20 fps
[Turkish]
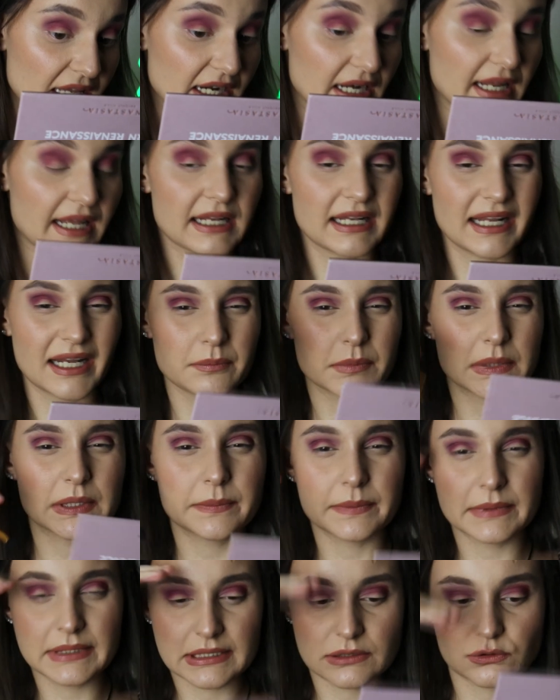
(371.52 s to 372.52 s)
Renkler
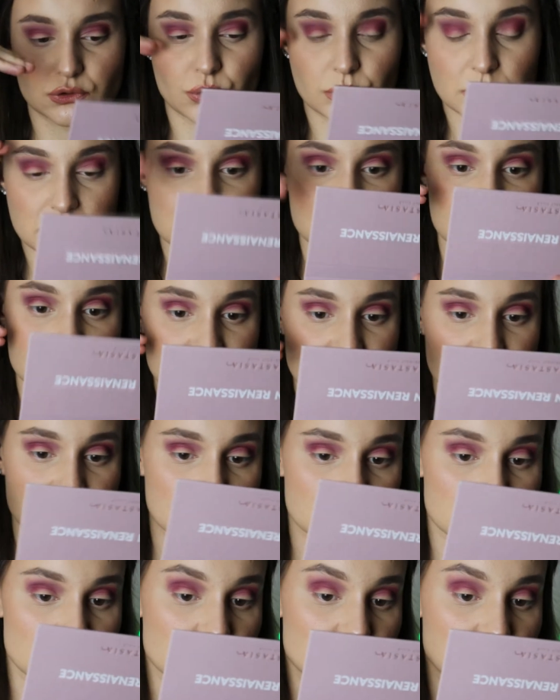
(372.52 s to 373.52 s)
birbirine çok hızlı
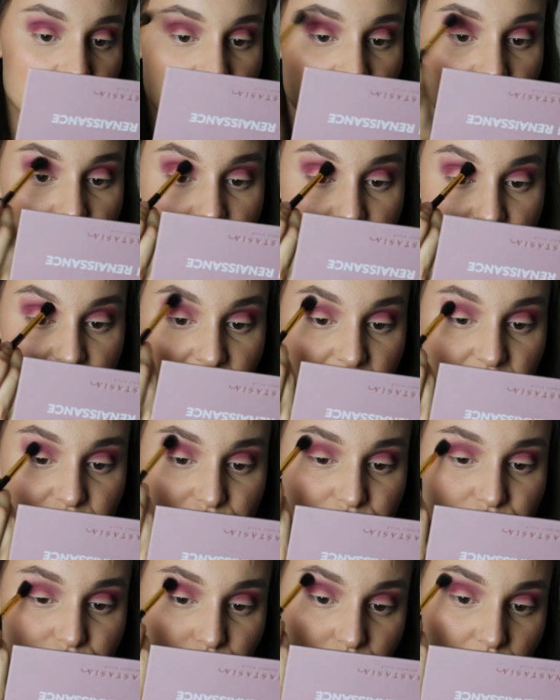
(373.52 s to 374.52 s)
e,
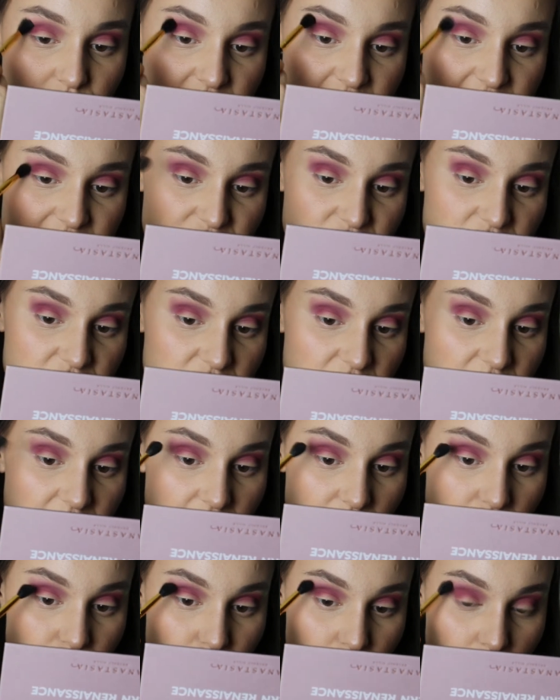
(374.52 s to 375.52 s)
karışıyor.
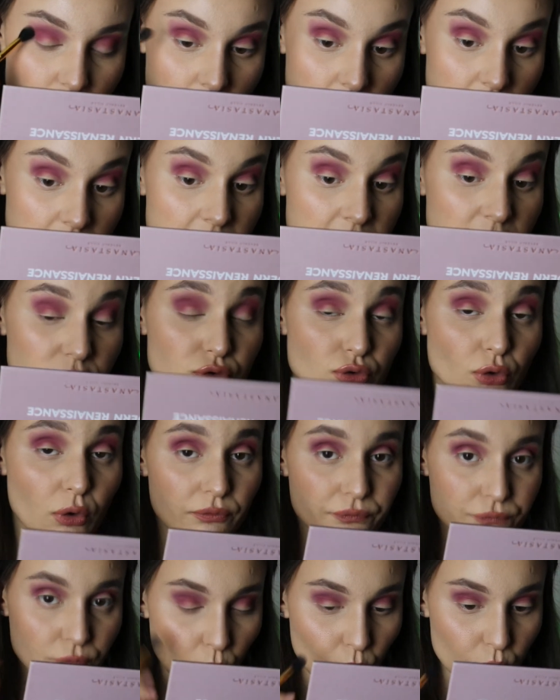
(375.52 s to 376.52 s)
Geçişler çok
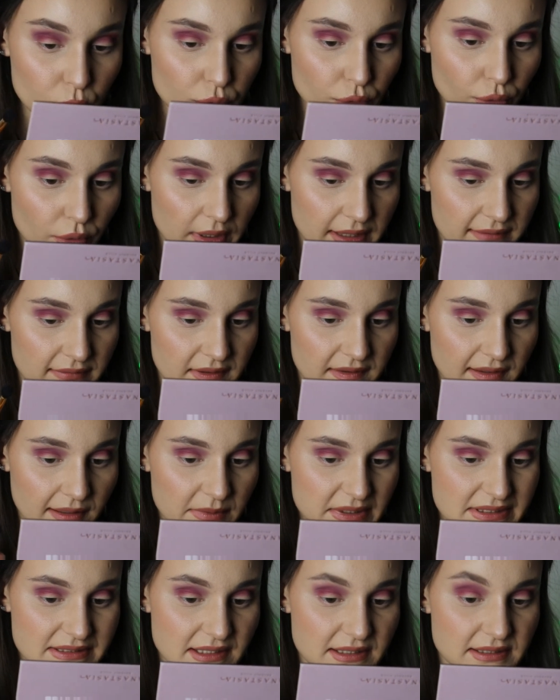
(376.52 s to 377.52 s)
soft oluyor evet
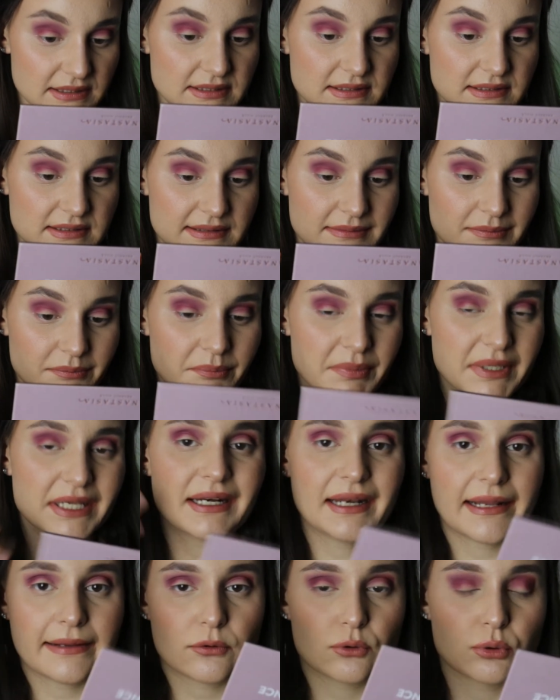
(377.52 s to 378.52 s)
ama sanki
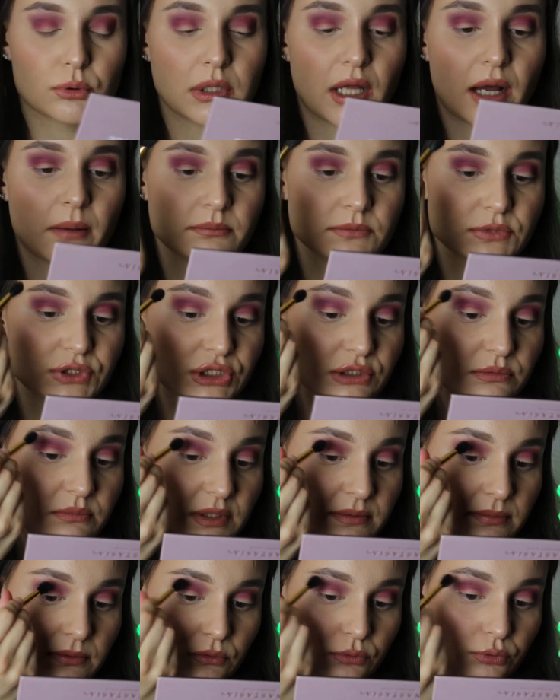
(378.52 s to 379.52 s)
bir renk
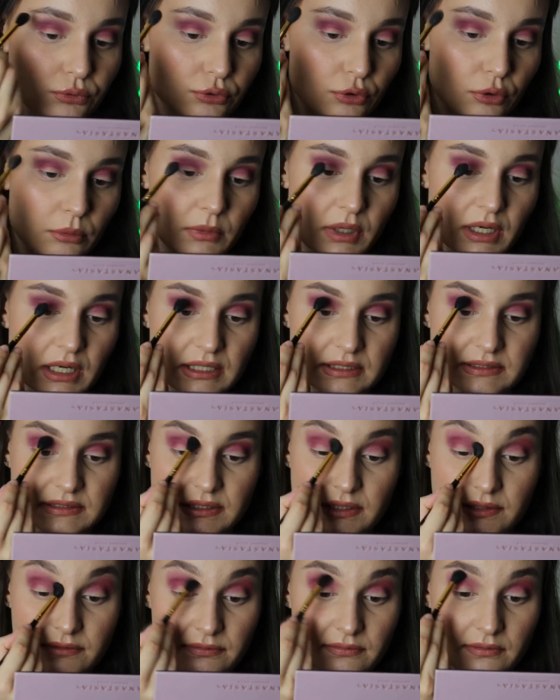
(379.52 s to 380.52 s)
kullanmışım gibi duruyor
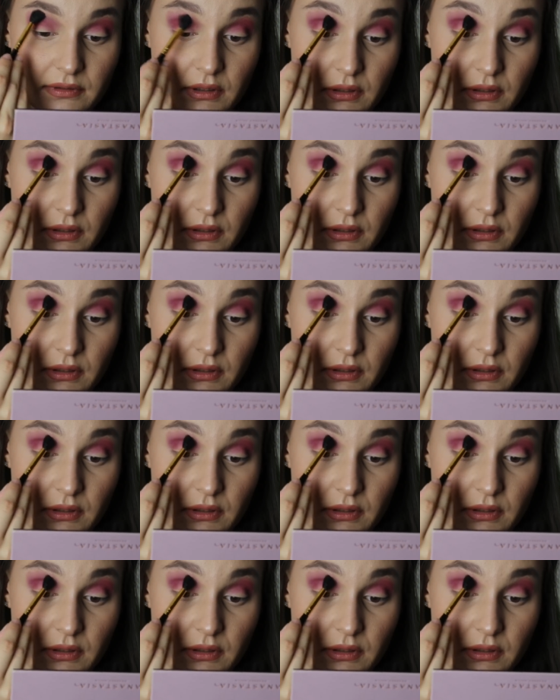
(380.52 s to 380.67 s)
maalesef.